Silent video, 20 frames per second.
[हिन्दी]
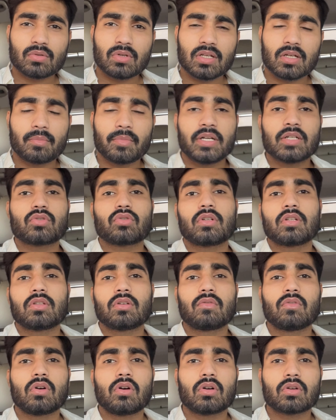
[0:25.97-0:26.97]
वेलकम बैक टू अनदर
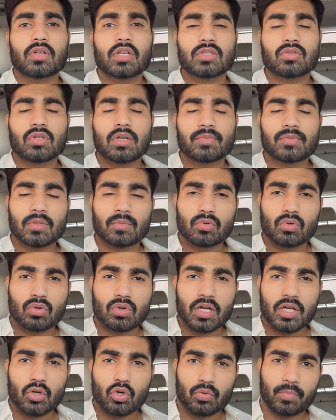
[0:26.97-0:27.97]
व्लॉग कैसे आप सब
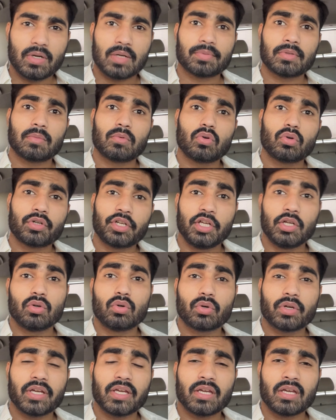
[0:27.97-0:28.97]
लोग आई होप आप सब लोग ठीक
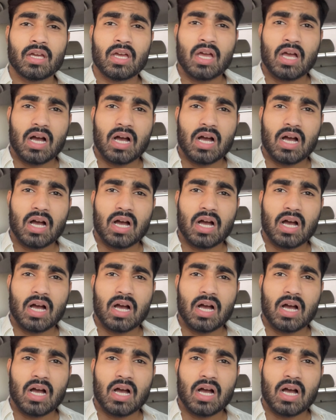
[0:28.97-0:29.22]
होंगे